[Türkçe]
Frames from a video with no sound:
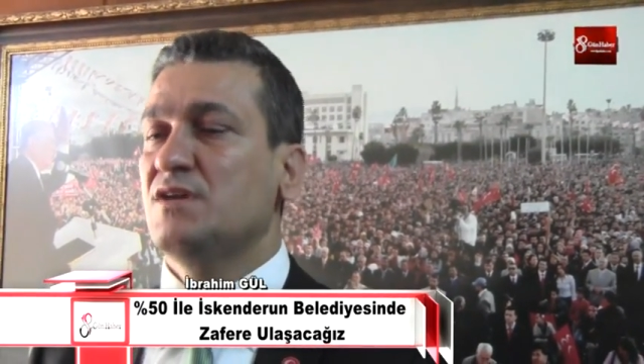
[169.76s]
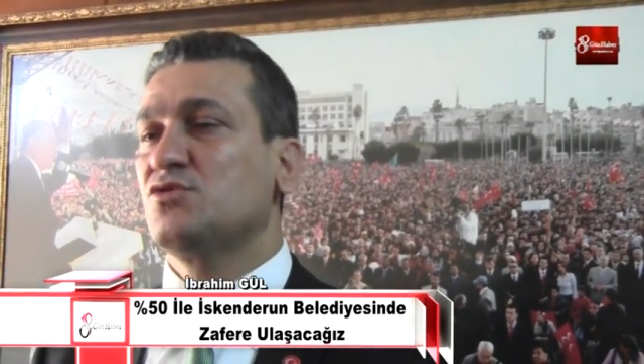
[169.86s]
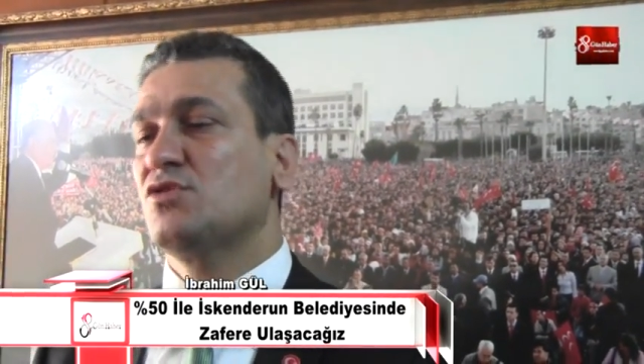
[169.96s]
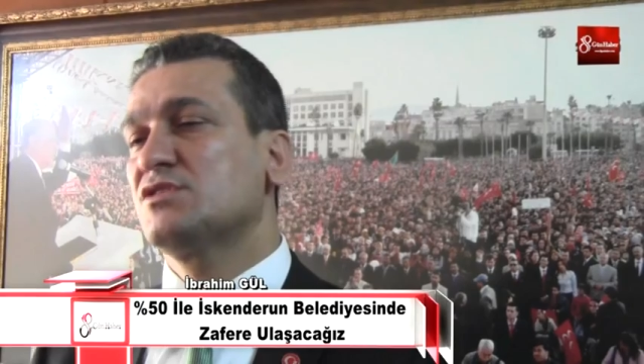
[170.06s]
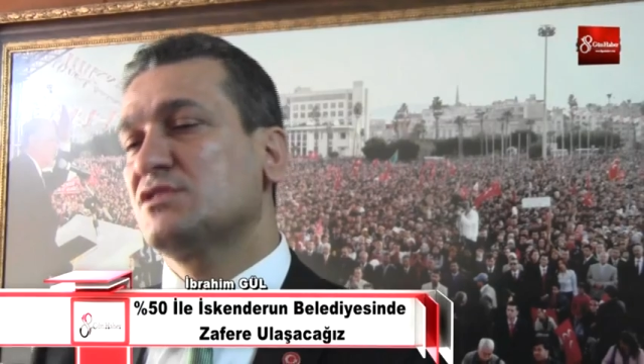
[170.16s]

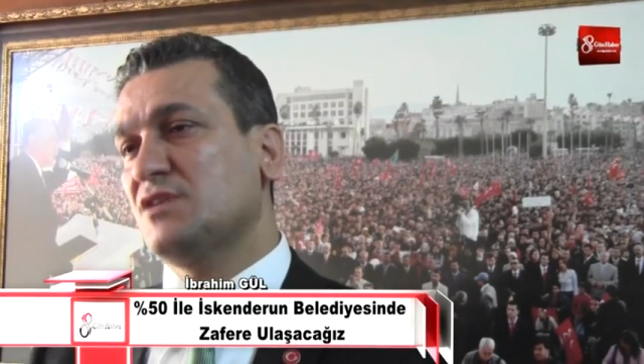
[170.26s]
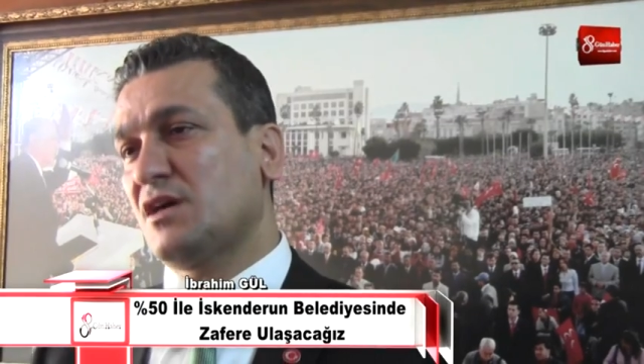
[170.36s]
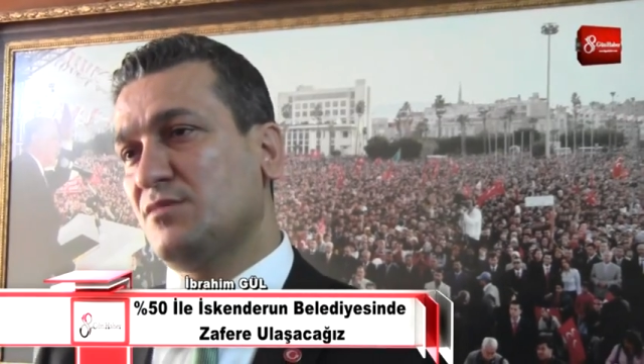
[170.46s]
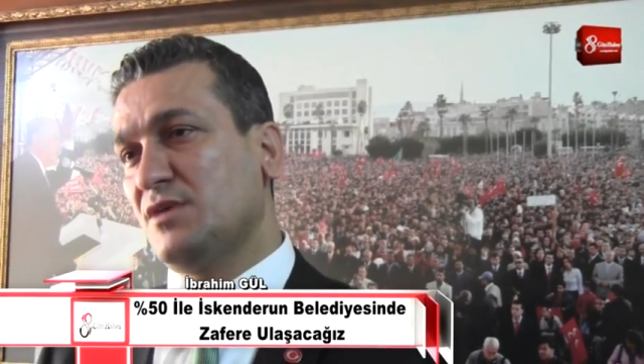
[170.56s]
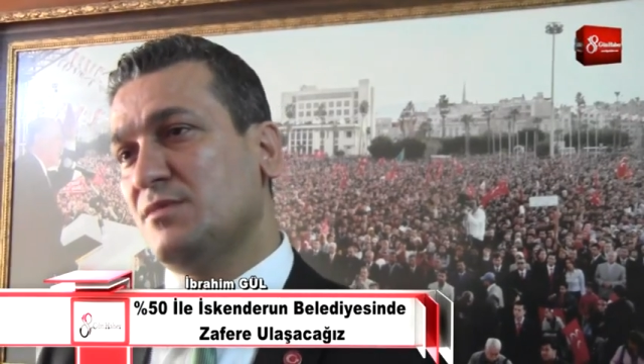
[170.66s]
ve çok
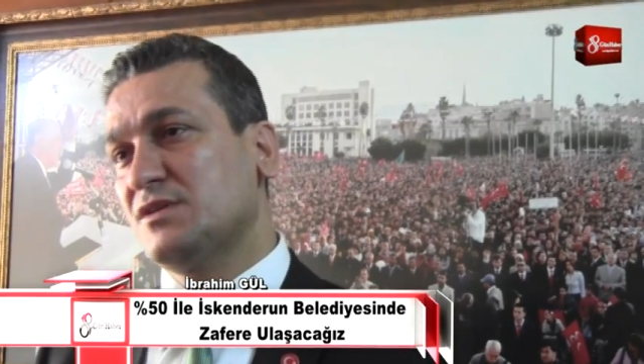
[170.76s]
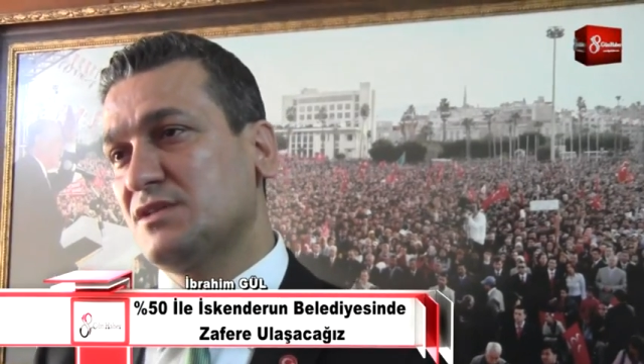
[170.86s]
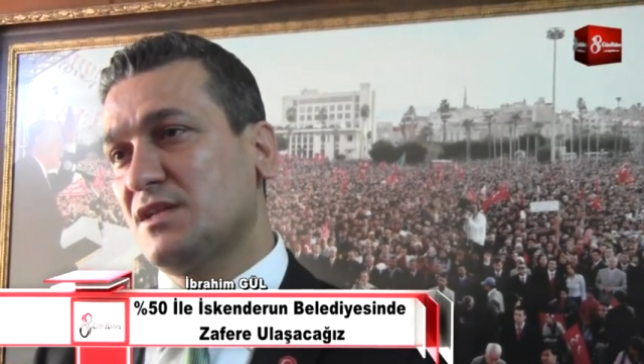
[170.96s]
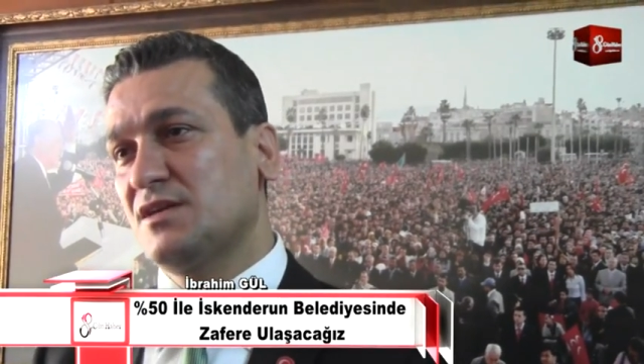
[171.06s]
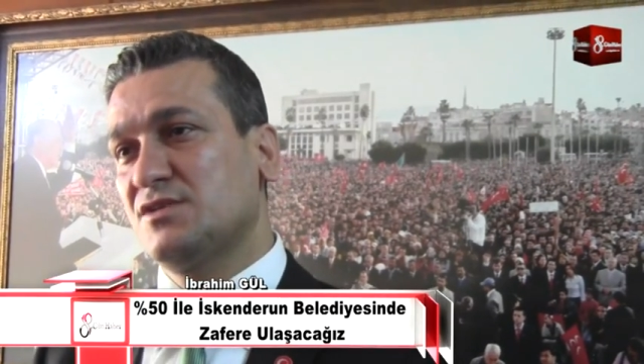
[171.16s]
hızlı akmaya
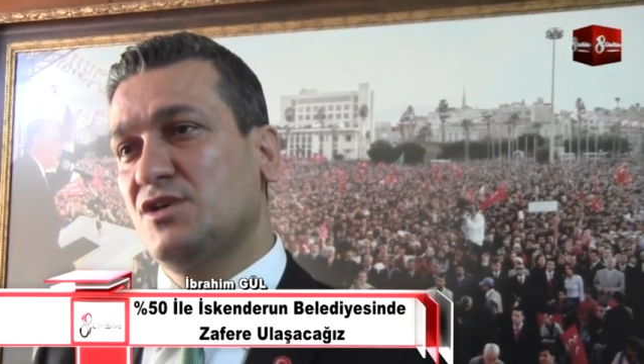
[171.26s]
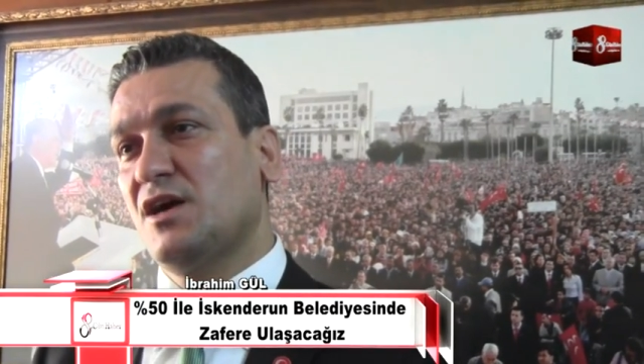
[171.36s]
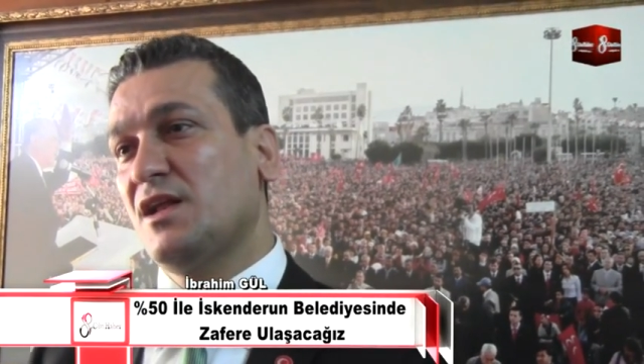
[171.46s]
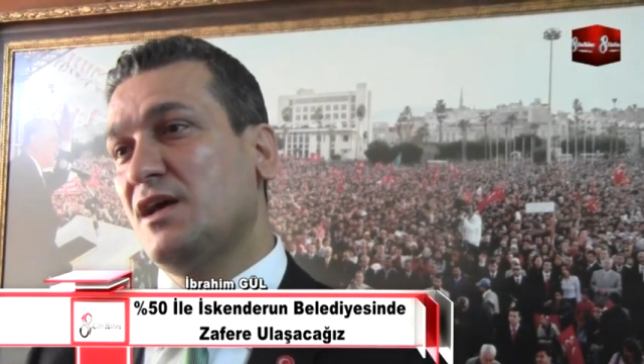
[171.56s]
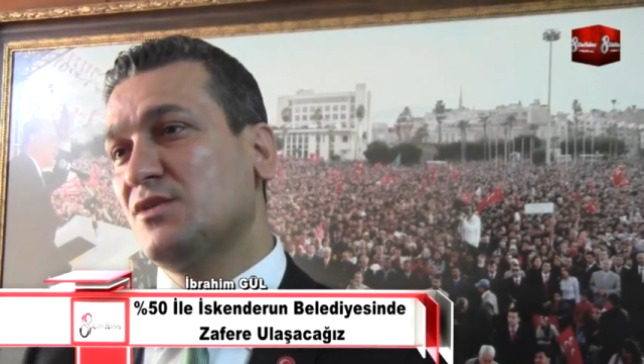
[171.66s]
başladık.
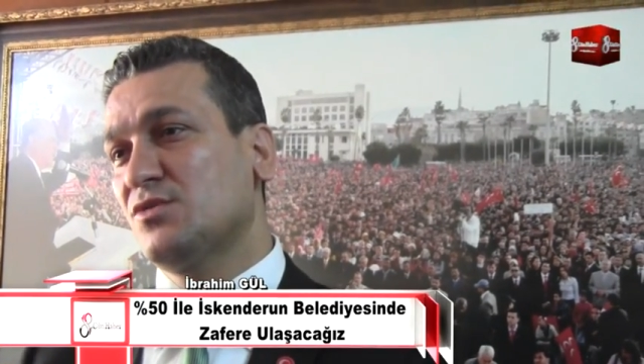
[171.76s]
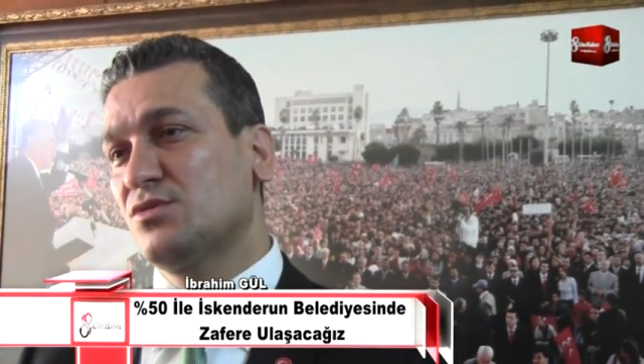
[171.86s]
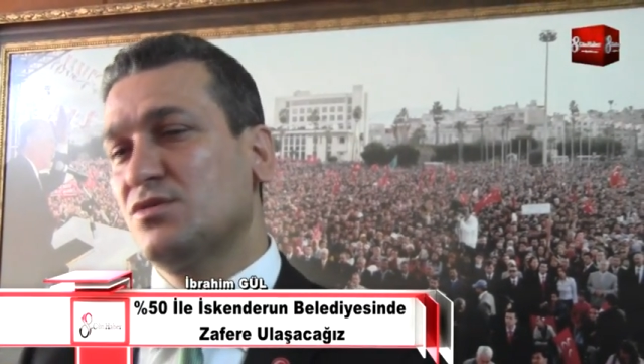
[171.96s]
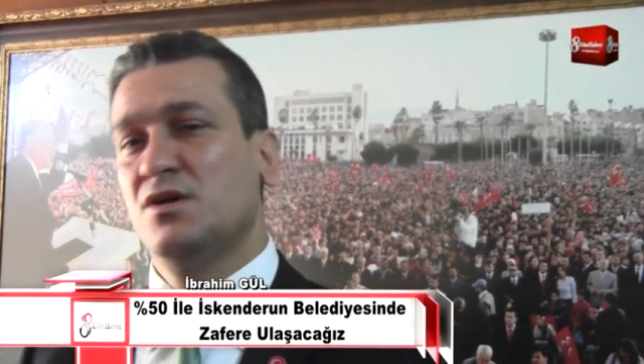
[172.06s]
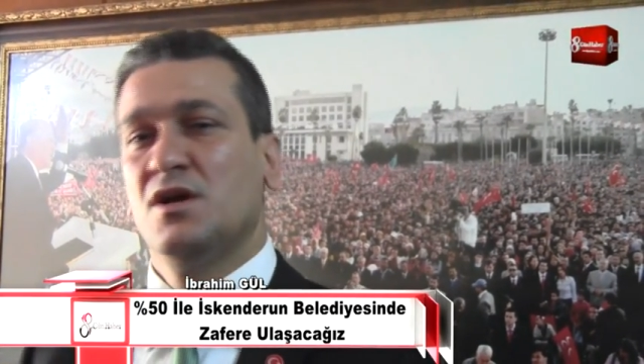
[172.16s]
Çağlayan
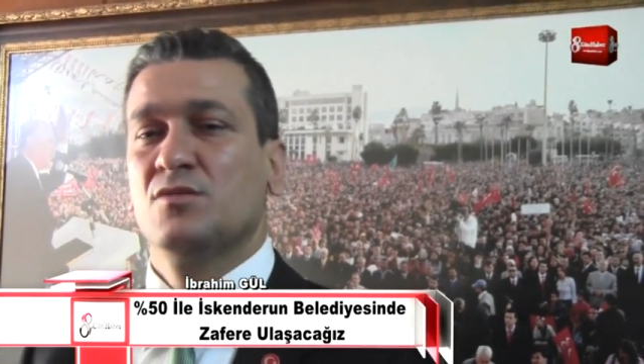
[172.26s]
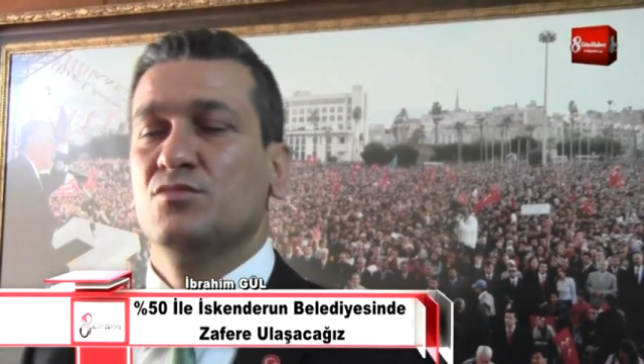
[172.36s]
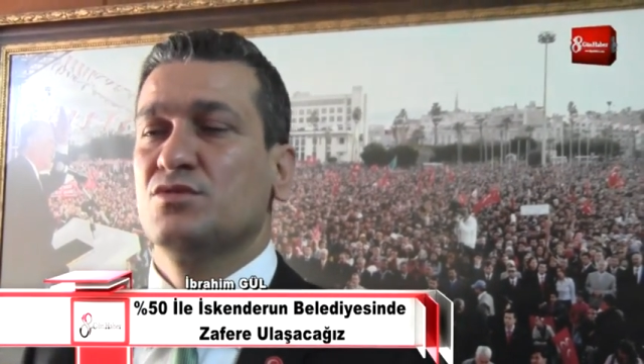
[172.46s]
oldu.